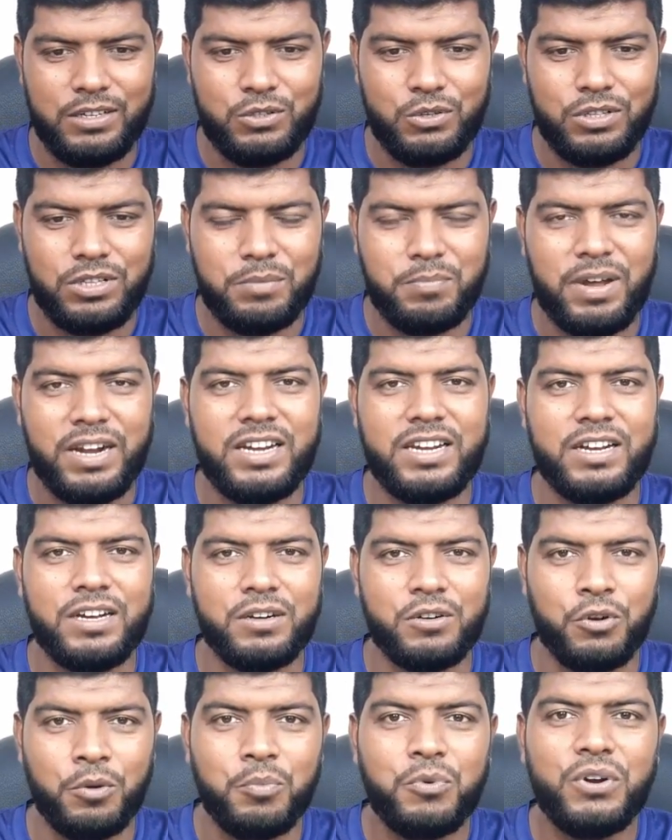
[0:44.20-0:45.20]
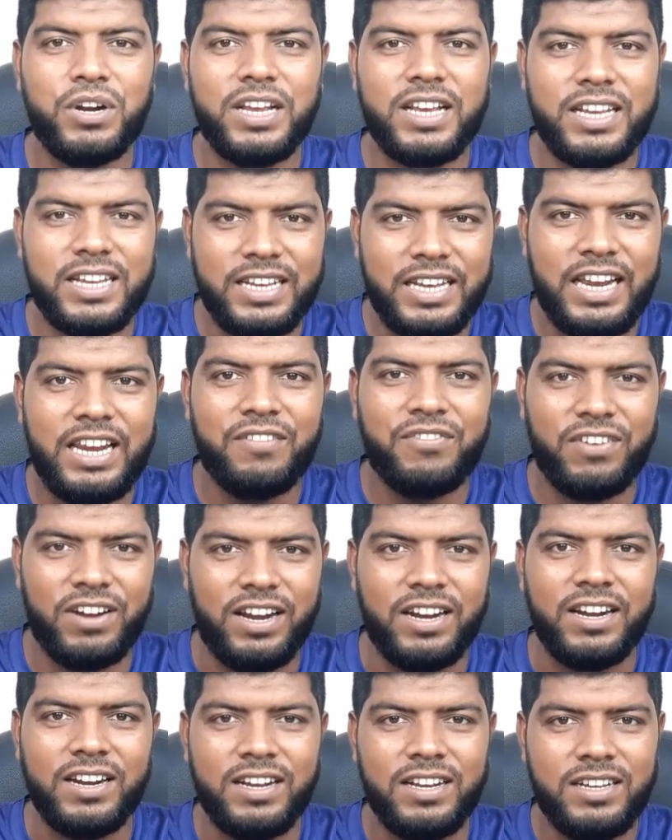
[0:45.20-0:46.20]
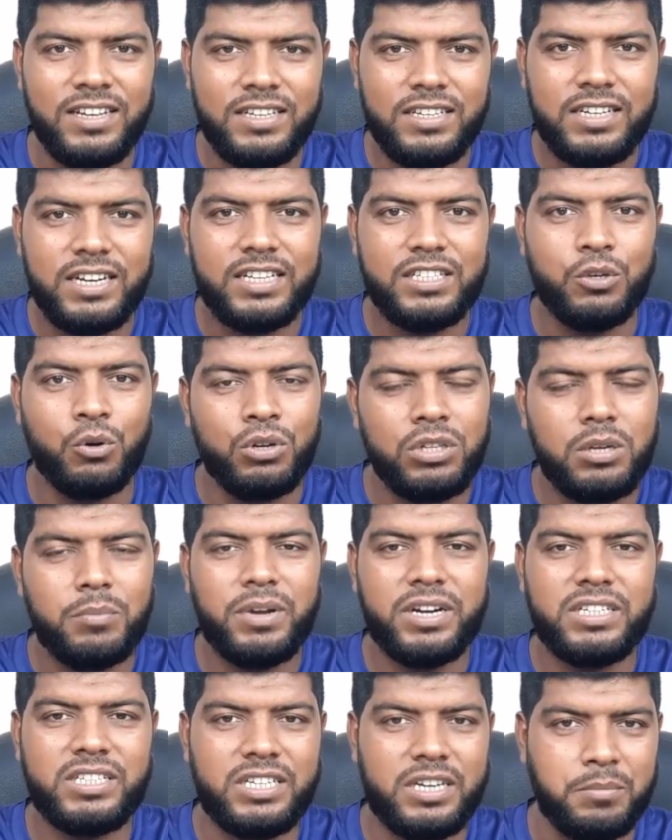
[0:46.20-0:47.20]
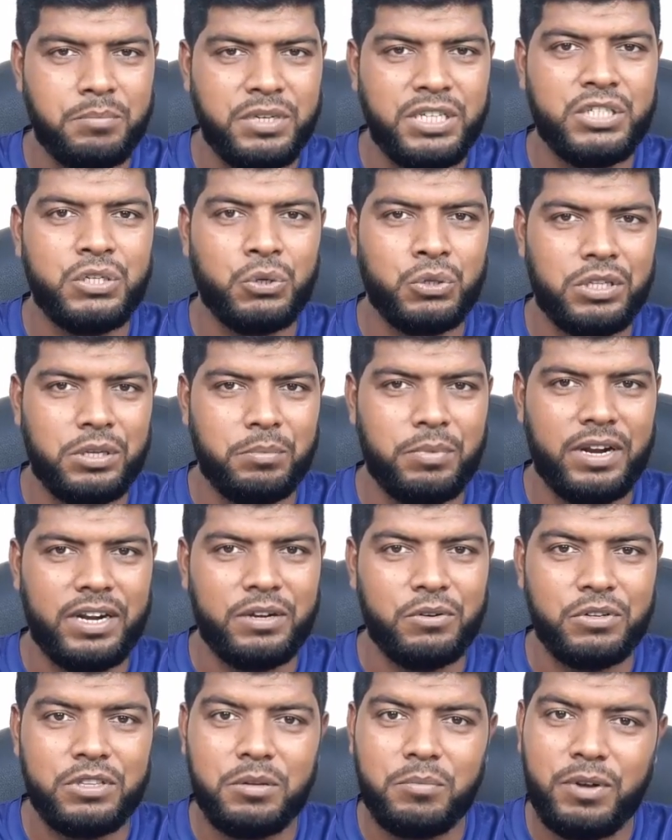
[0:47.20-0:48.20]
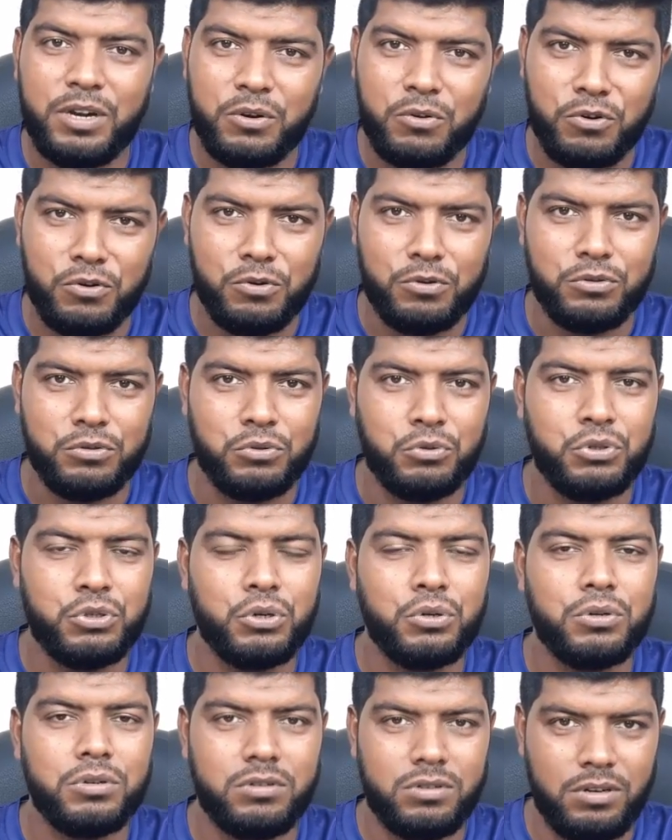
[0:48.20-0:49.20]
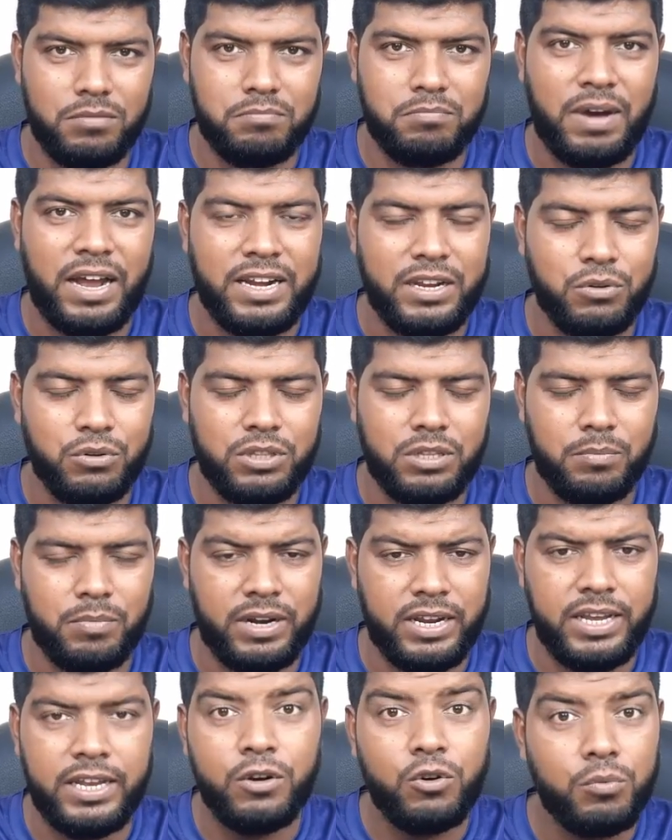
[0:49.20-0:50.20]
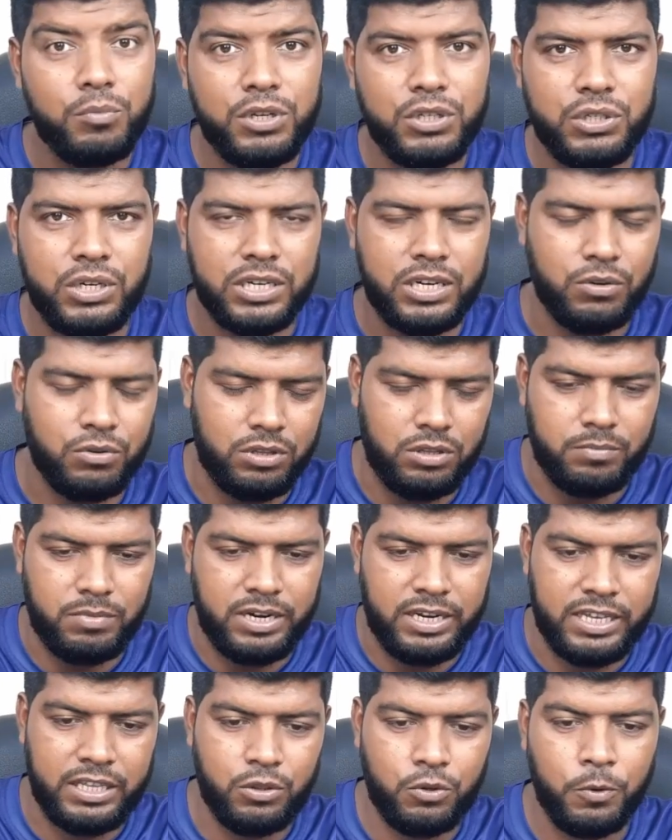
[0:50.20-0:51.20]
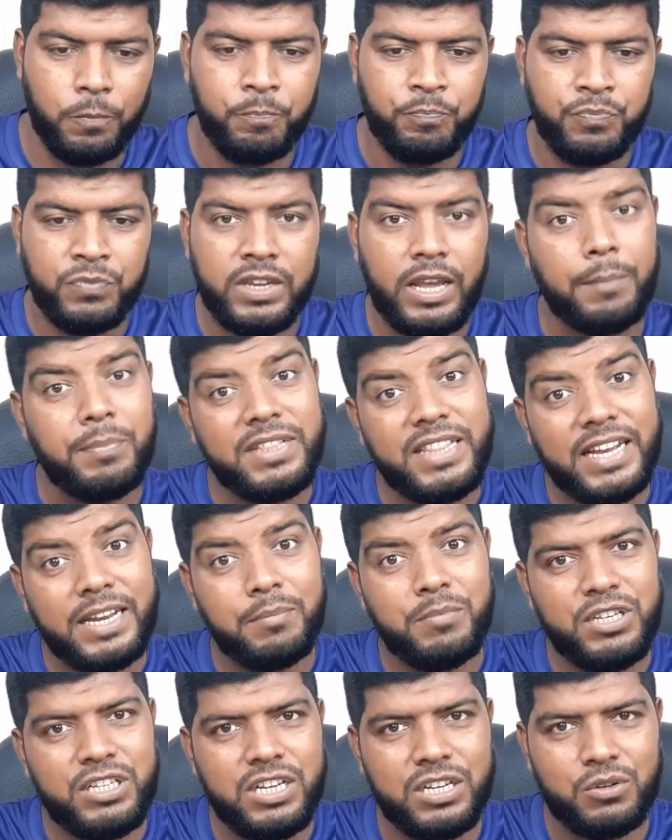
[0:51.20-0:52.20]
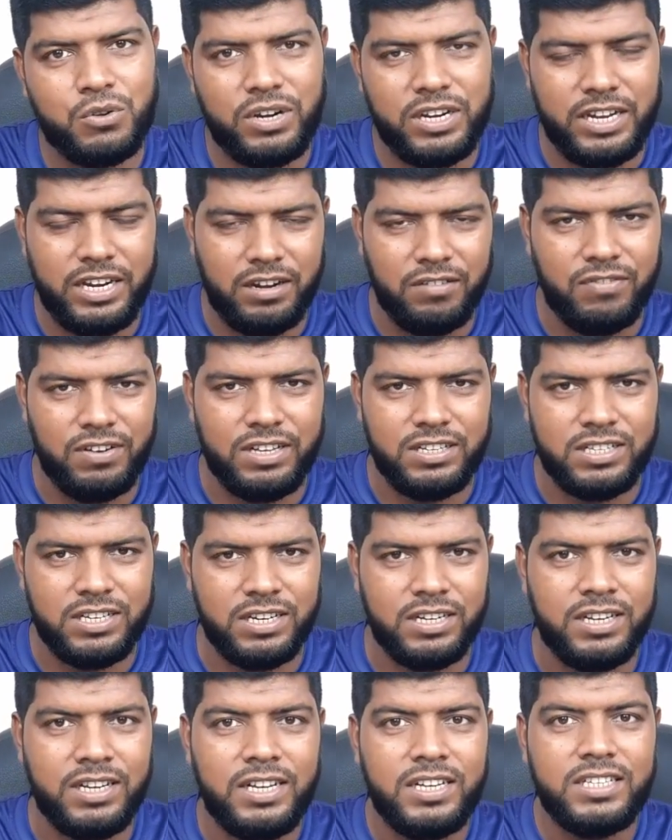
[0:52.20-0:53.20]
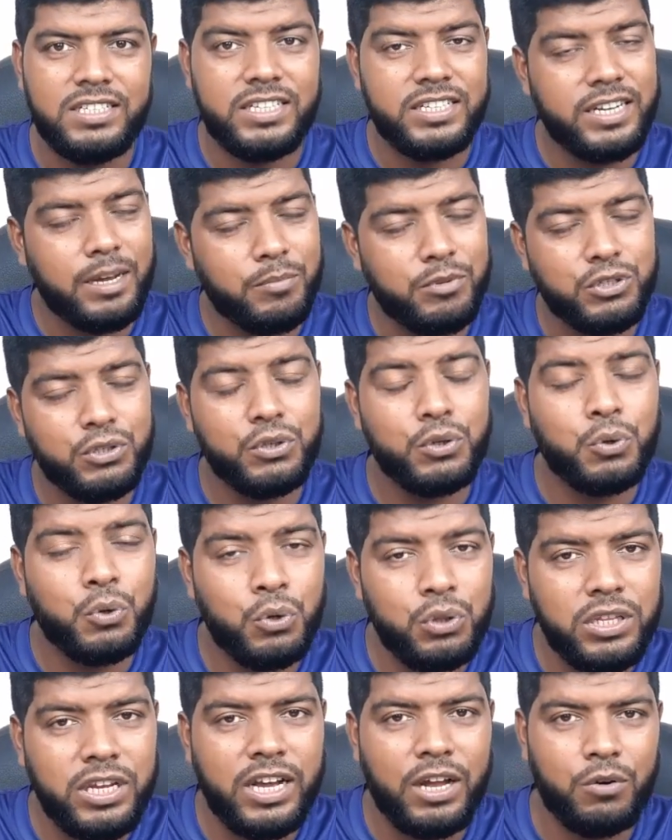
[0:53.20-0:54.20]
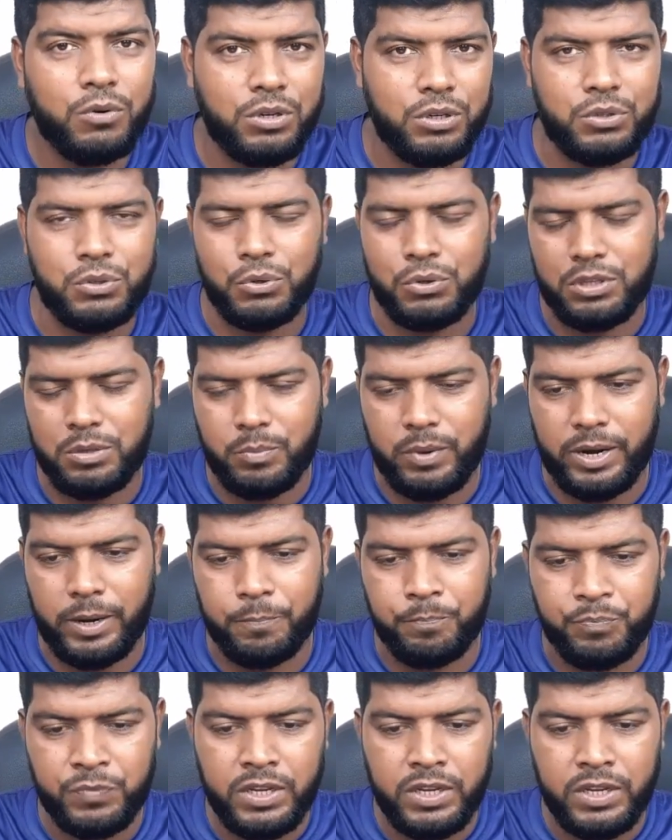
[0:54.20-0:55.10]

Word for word: যদি পানিটা খুব করে গিলে ফেলেন ঠিক আছে হতে পারে সেটা বিষ হতে পারে হতে পারে কোনো দূষণ পানি হতে পারে এরকম কিছু একটা হতে পারে কিন্তু আপনি তাকে বিশ্বাস করে গিলে ফেলেছেন সেটা আপনার জন্য ক্ষতিকারক কিছু হতে পারে